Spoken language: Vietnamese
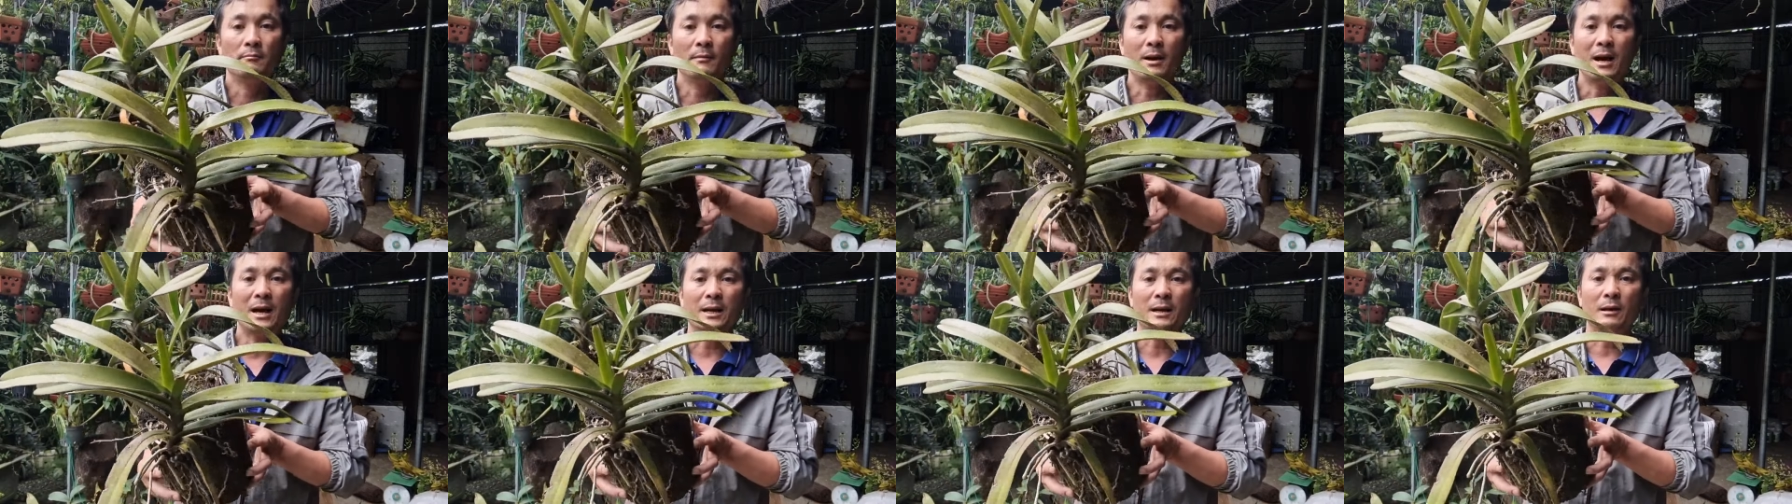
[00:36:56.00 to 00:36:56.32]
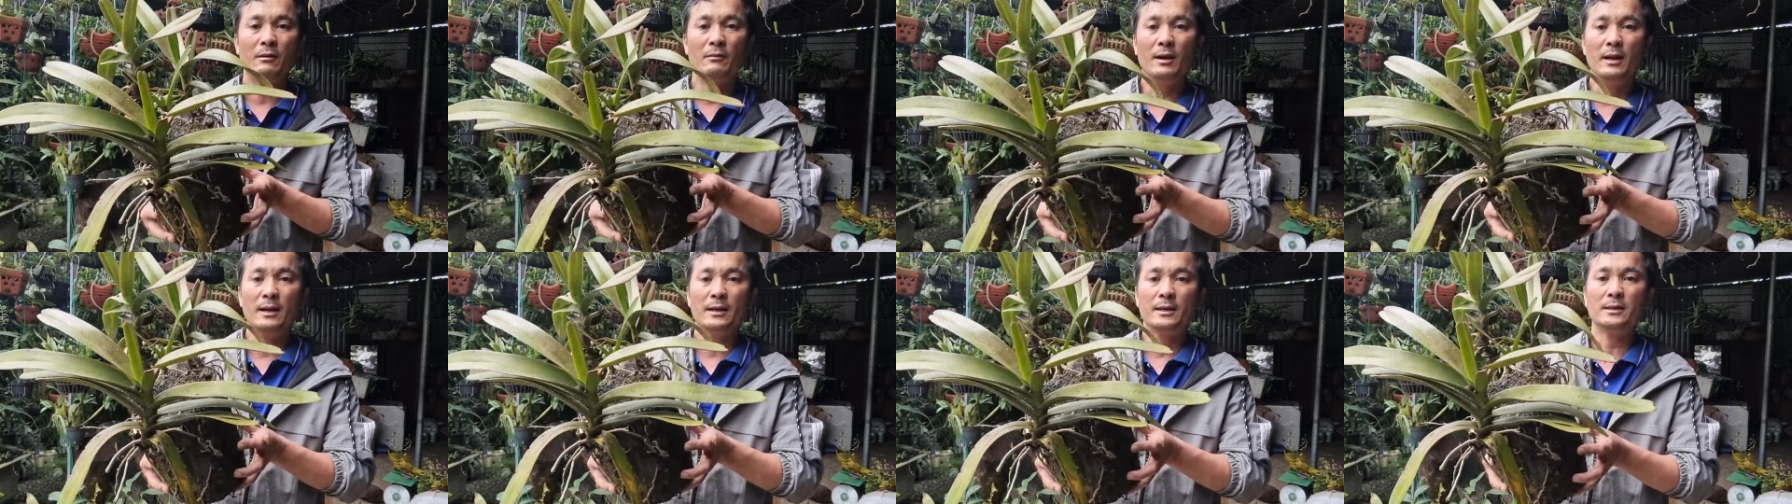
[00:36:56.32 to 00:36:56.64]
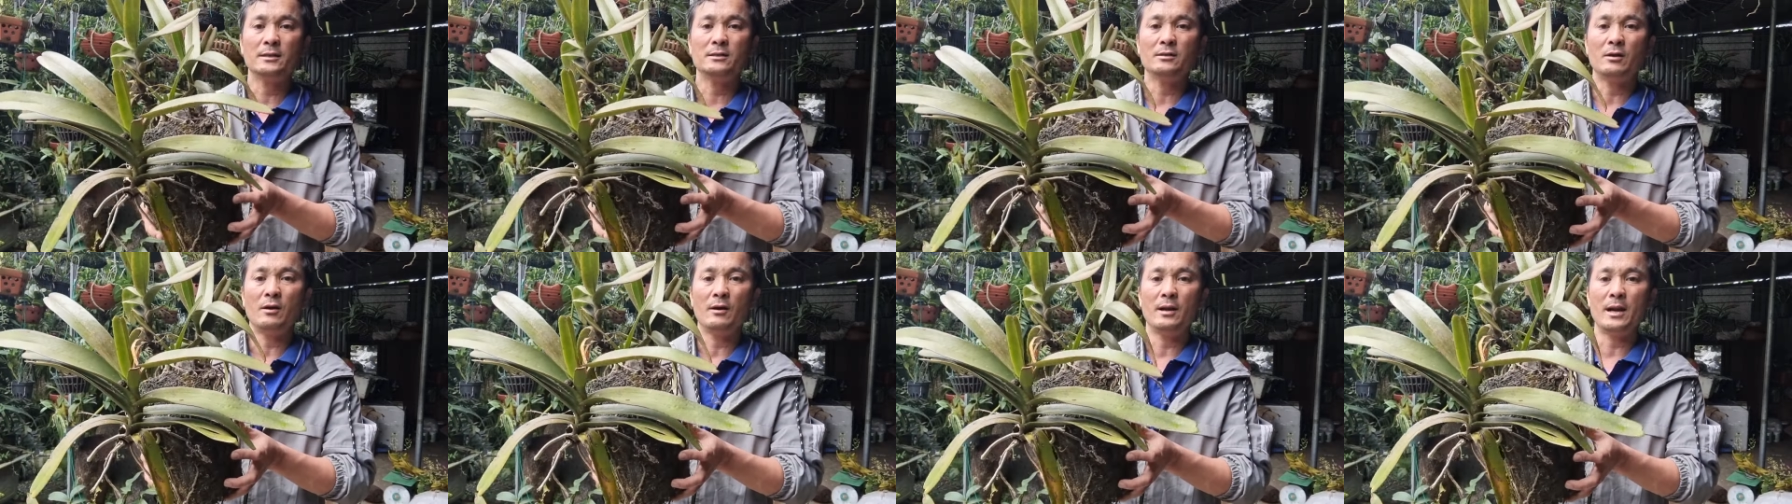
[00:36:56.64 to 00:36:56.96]
bác nào lấy
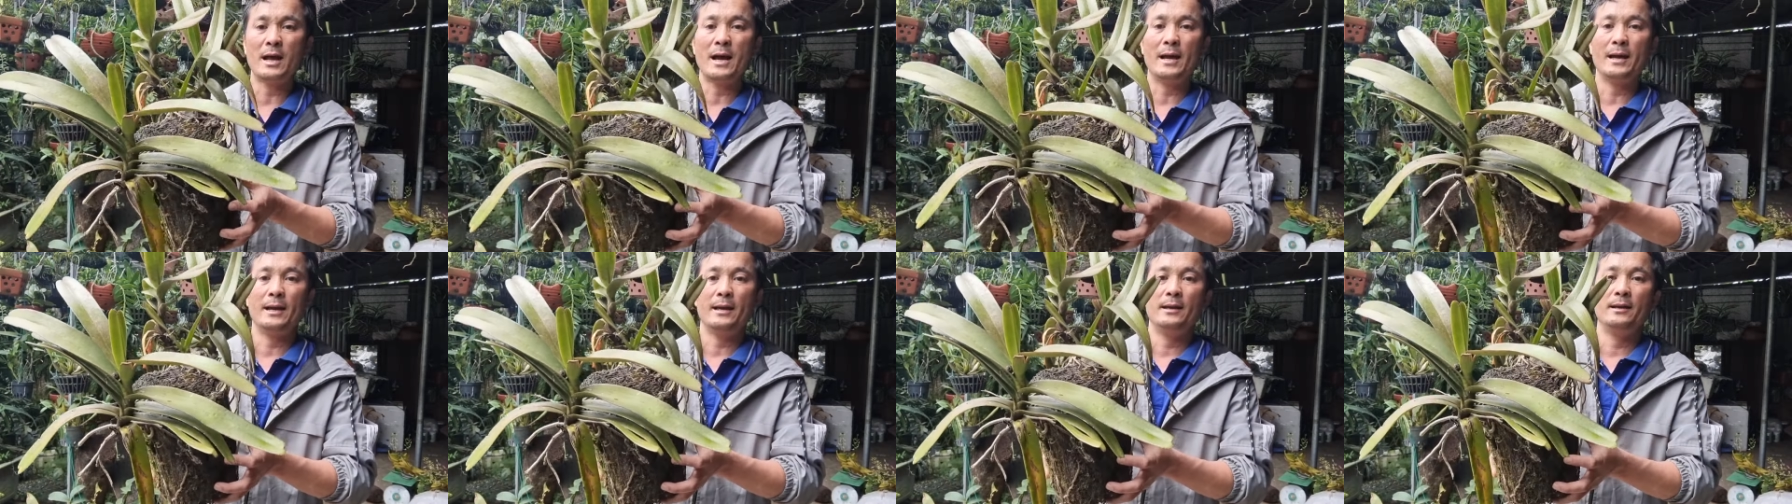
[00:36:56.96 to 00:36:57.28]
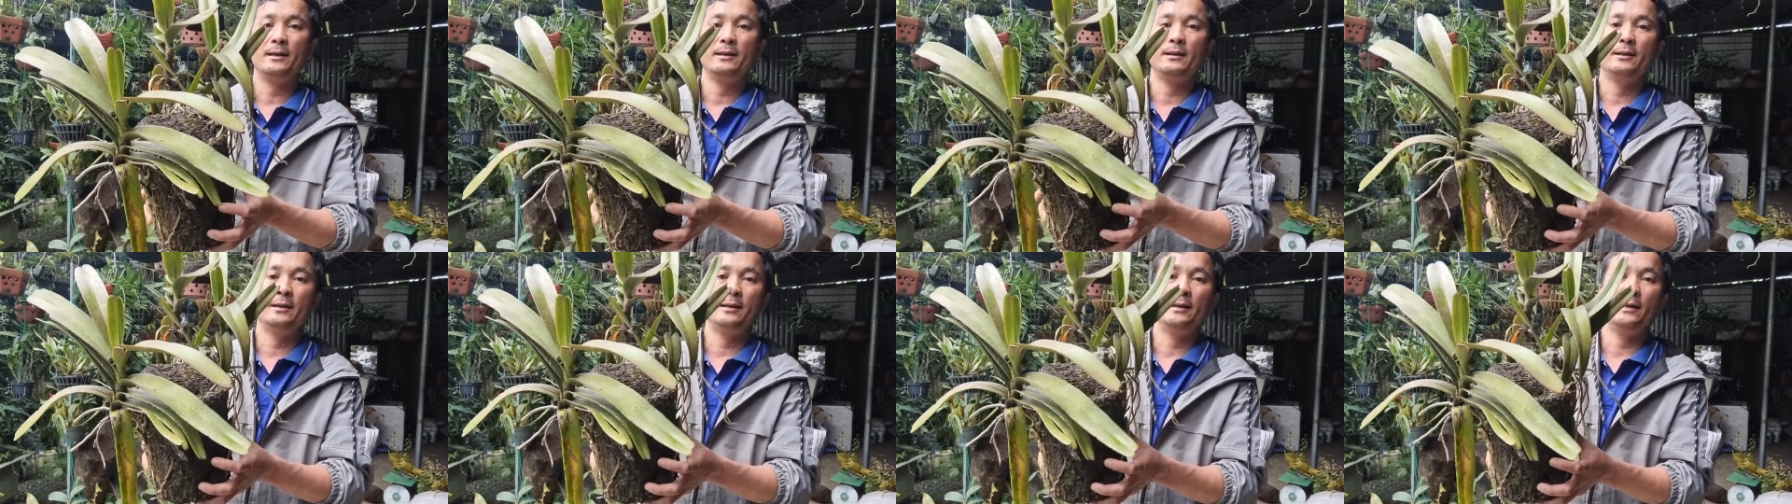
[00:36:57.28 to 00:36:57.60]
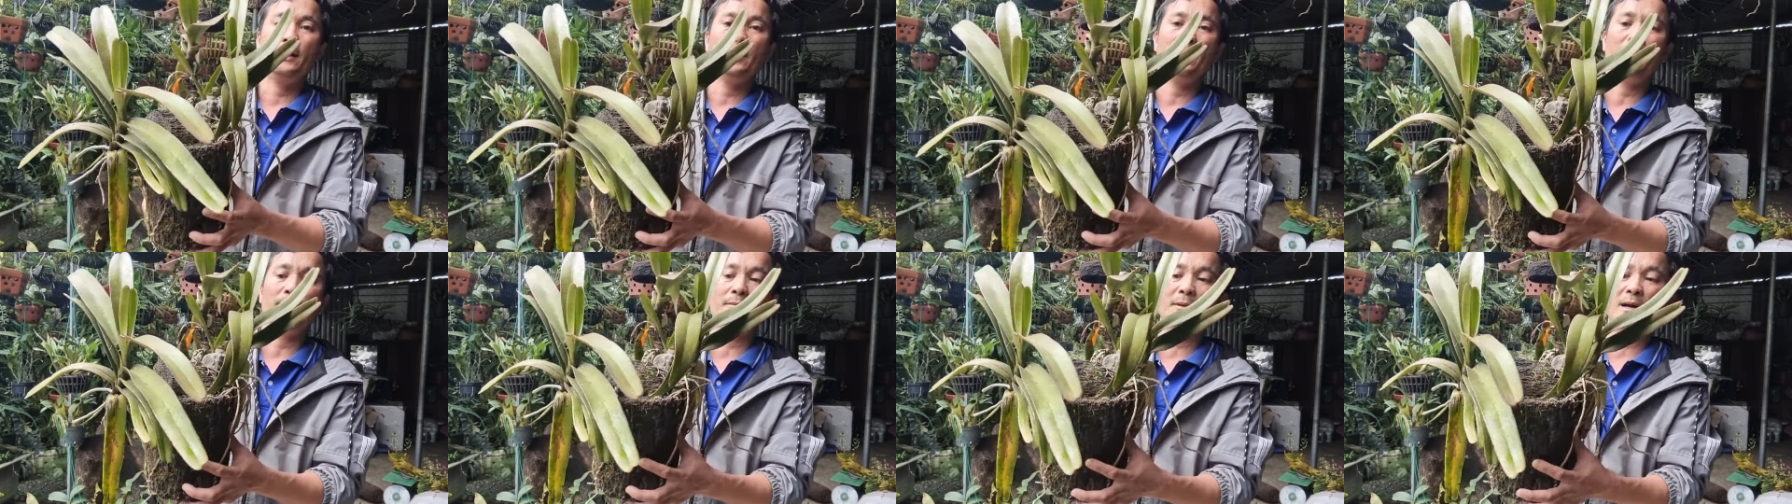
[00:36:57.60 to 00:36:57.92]
cái giò này
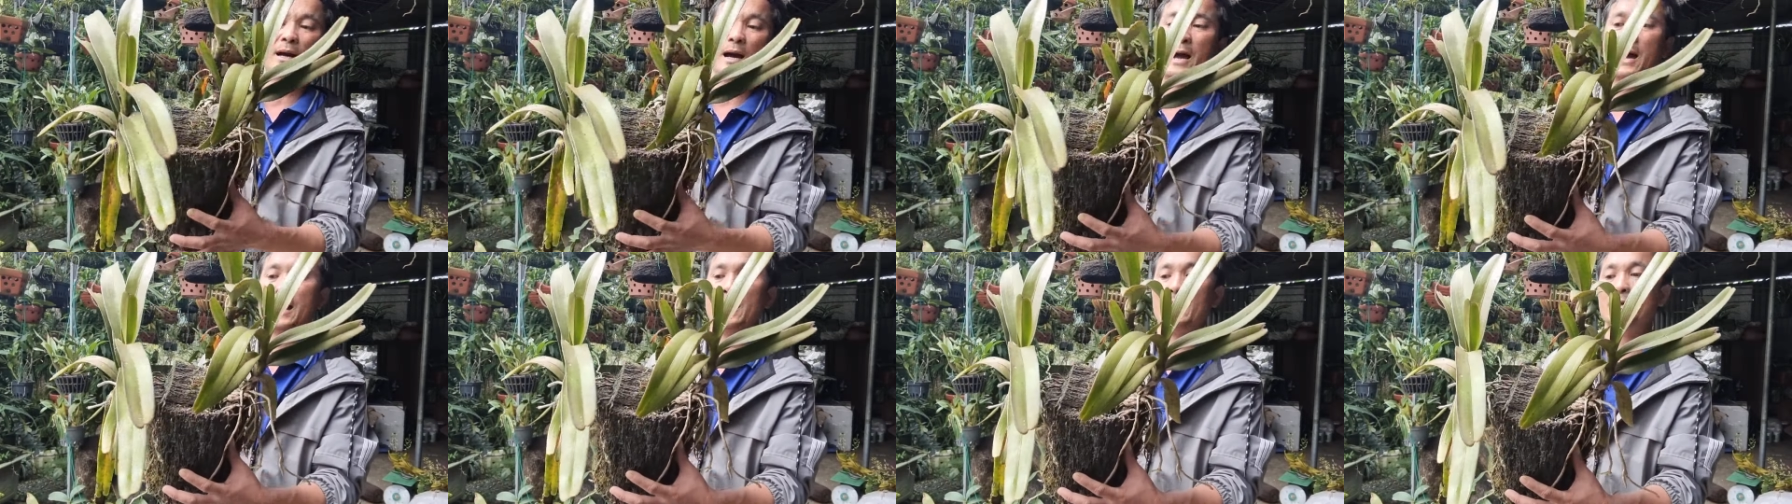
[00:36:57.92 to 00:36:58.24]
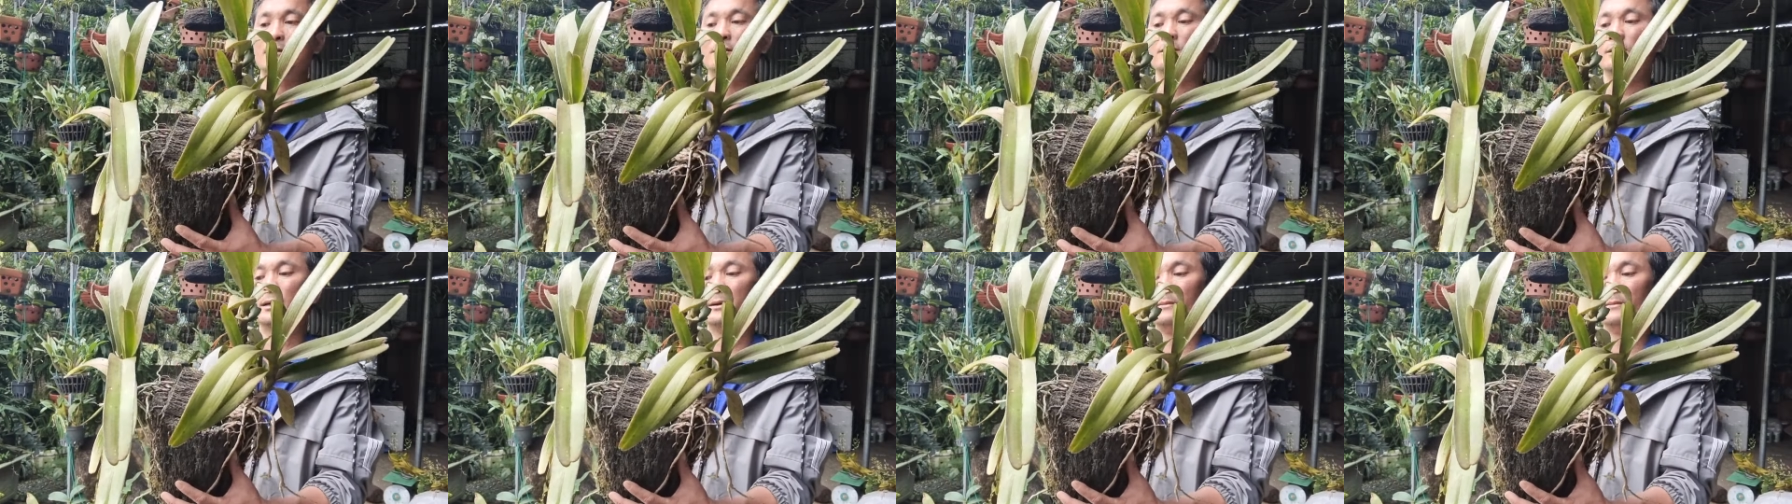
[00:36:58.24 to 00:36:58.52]
Em gả cho